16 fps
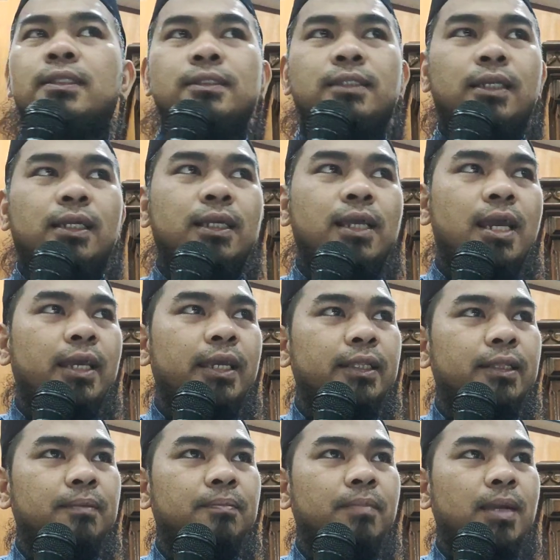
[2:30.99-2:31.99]

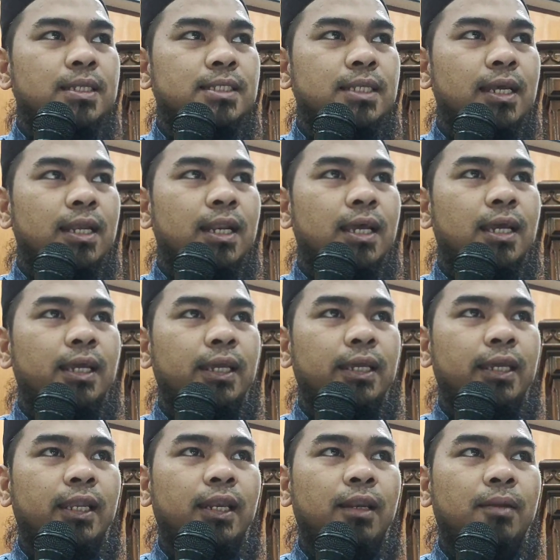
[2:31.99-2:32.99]
terkait masalah
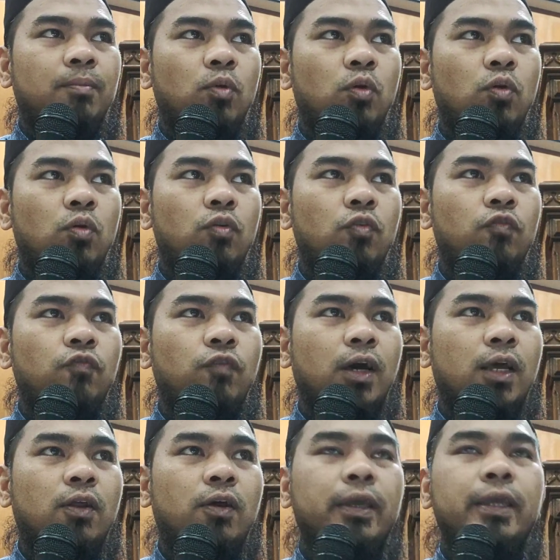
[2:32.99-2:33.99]
ilmu
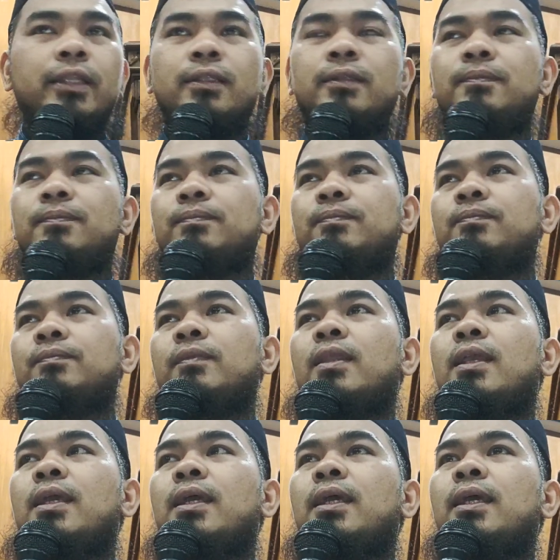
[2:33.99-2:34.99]
faraid
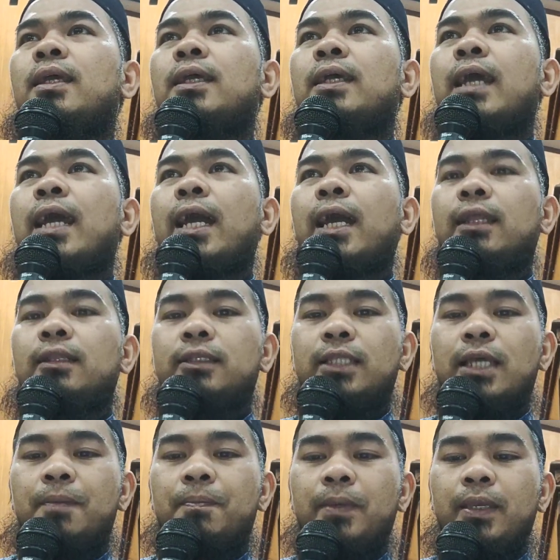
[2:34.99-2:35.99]
akan
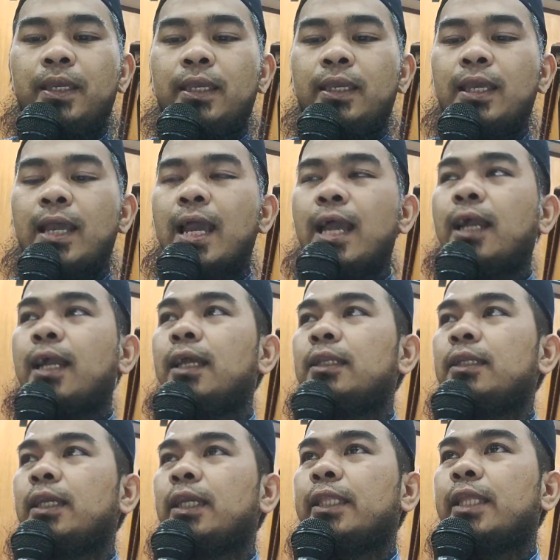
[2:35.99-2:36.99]
tetapi
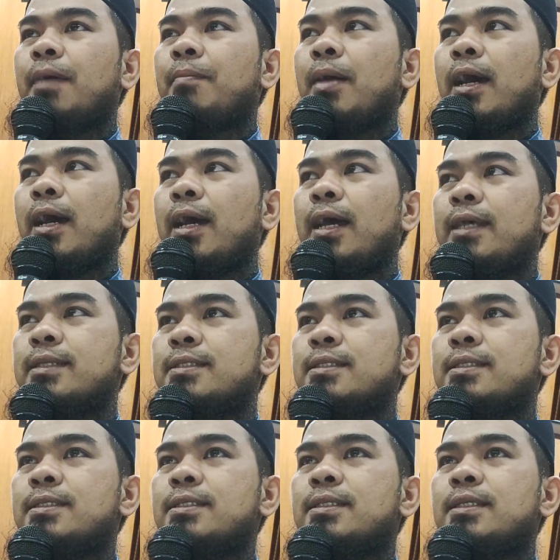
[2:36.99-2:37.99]
akan kita bahas
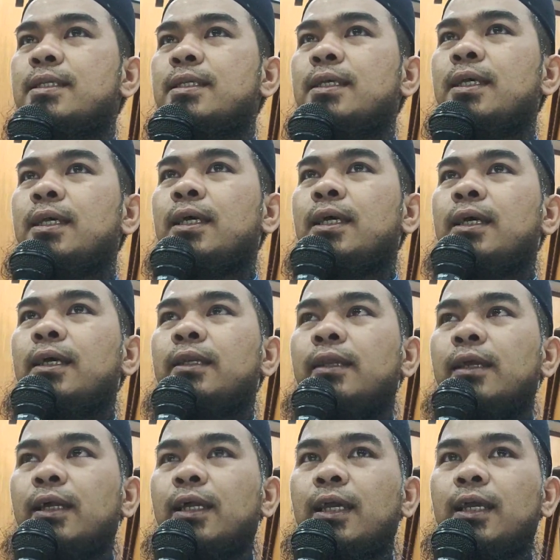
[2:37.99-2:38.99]

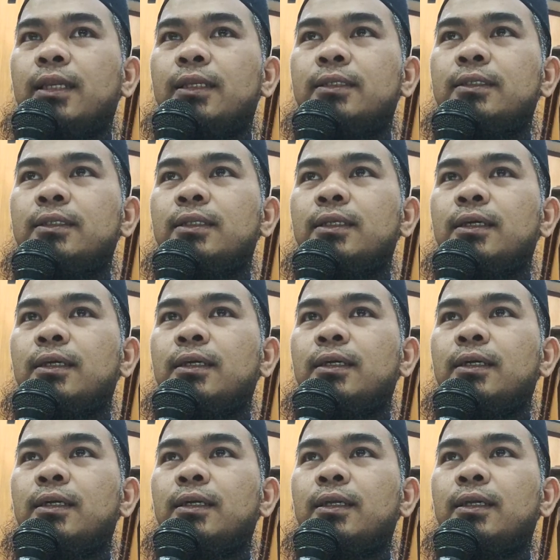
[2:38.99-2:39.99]
dengan
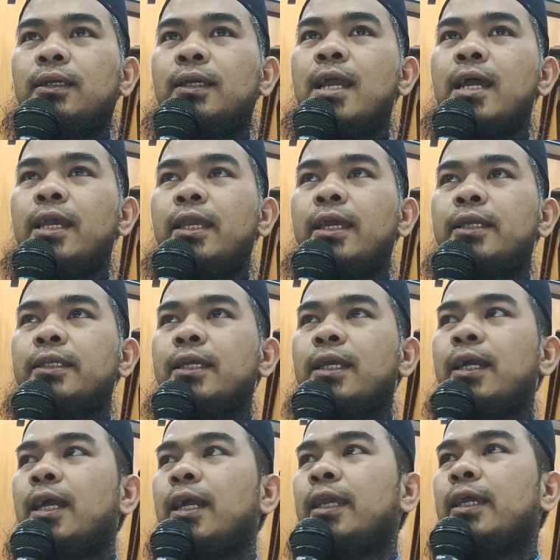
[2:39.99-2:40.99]
gayanya
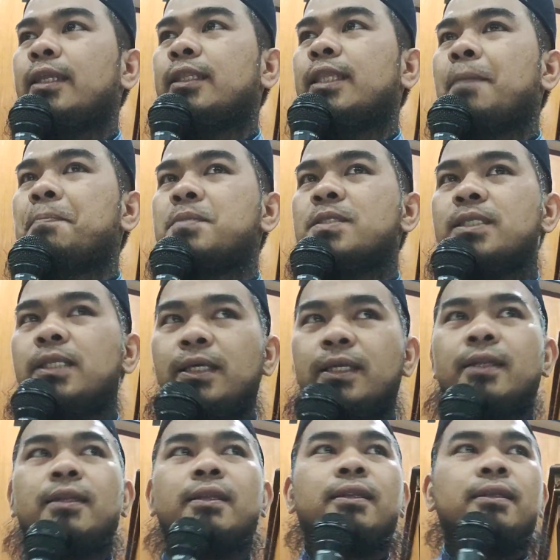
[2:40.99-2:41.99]
gaya tafsir
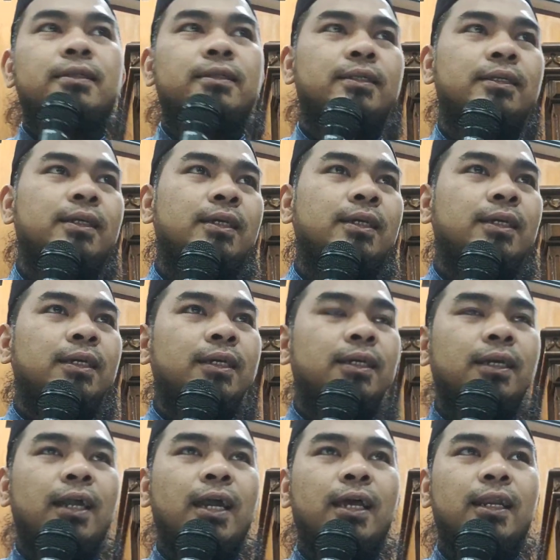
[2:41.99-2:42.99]

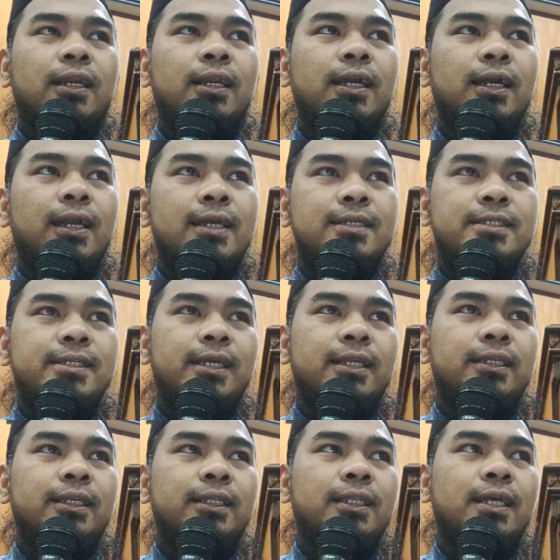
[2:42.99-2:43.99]
karena
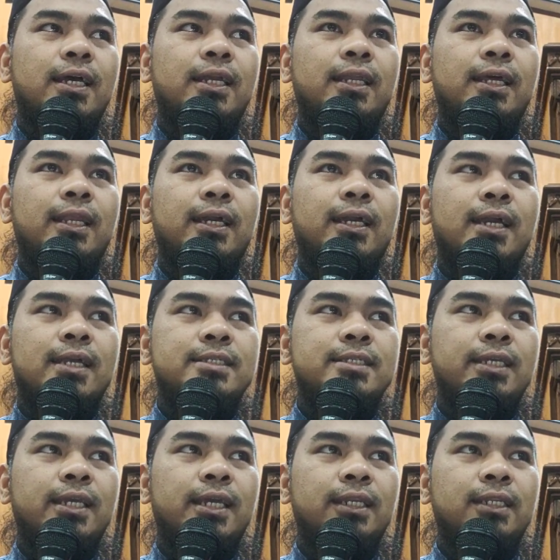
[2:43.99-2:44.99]
kajian kita adalah
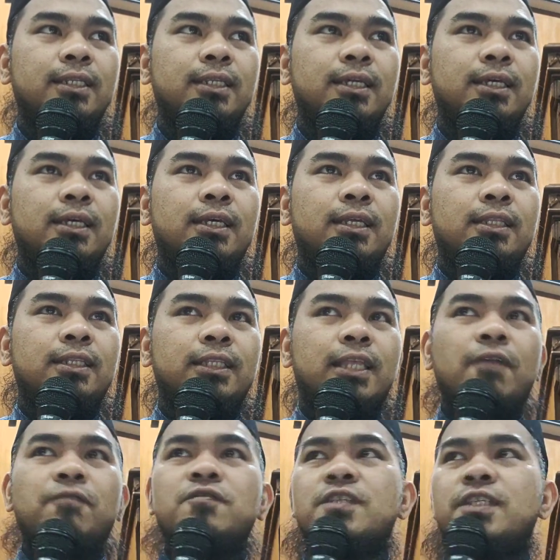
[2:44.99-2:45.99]
kajian
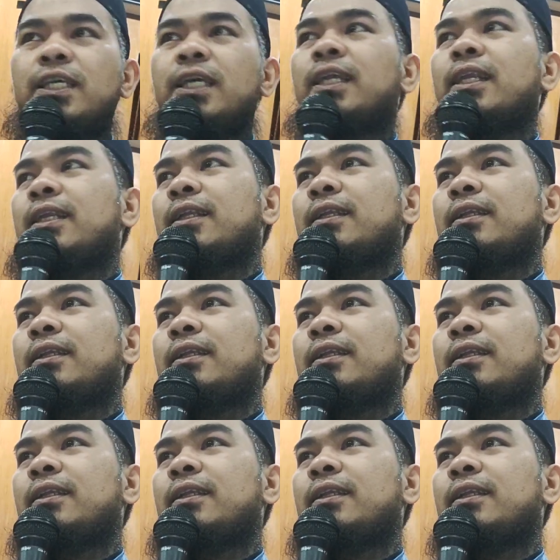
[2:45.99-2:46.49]
tafsir